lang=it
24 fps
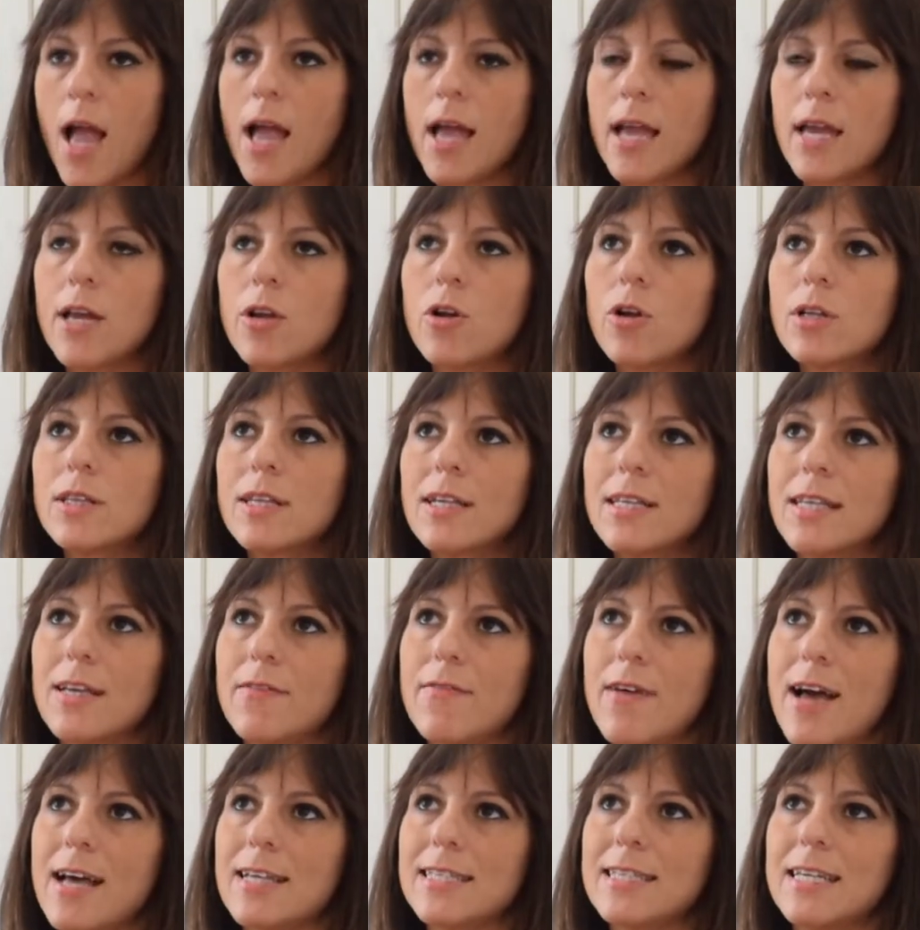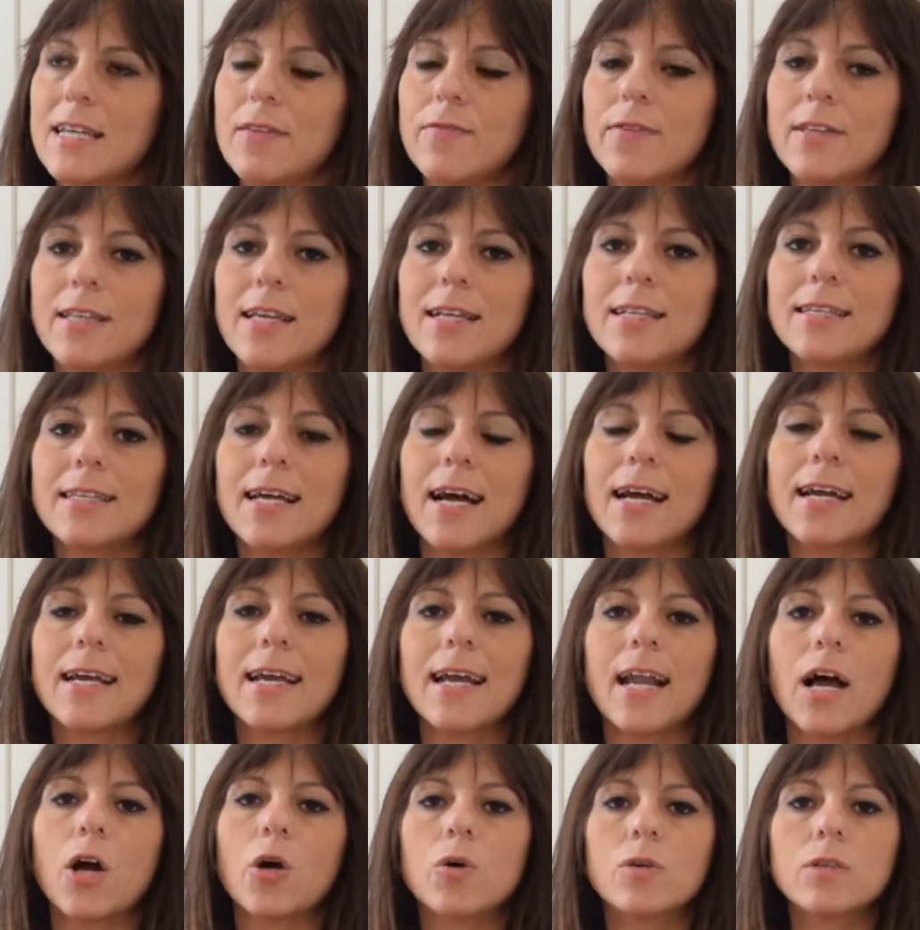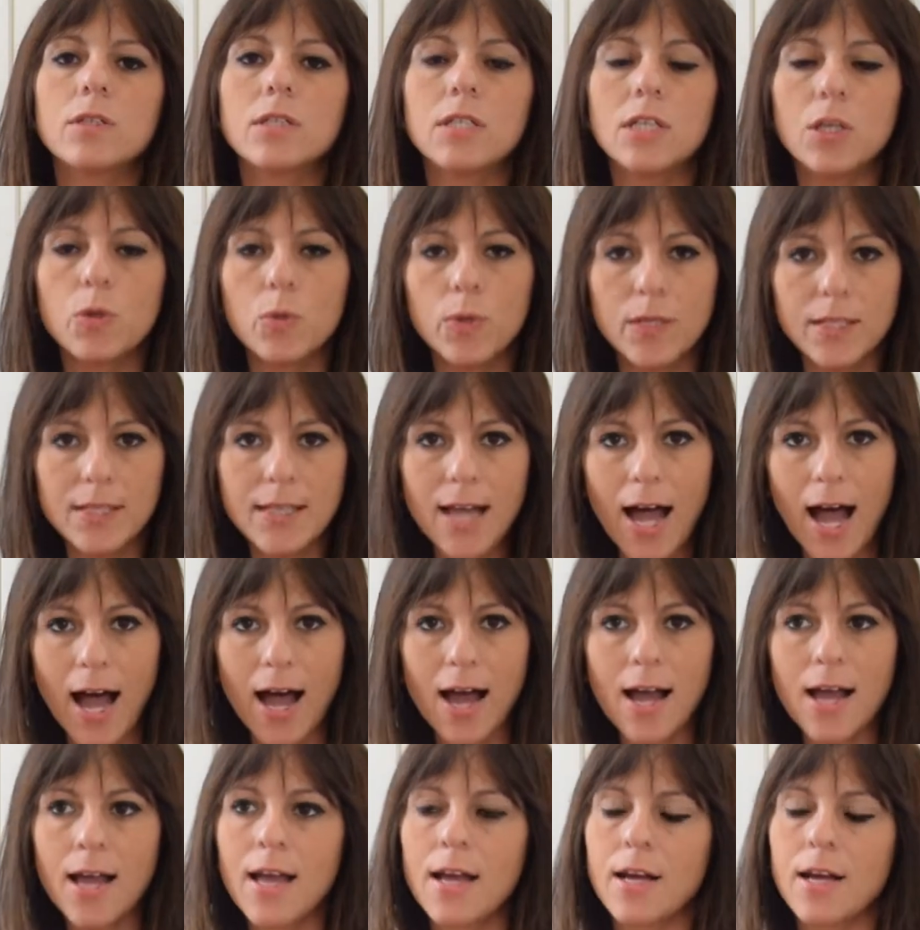Inoltre deve essere evidente anche la continuità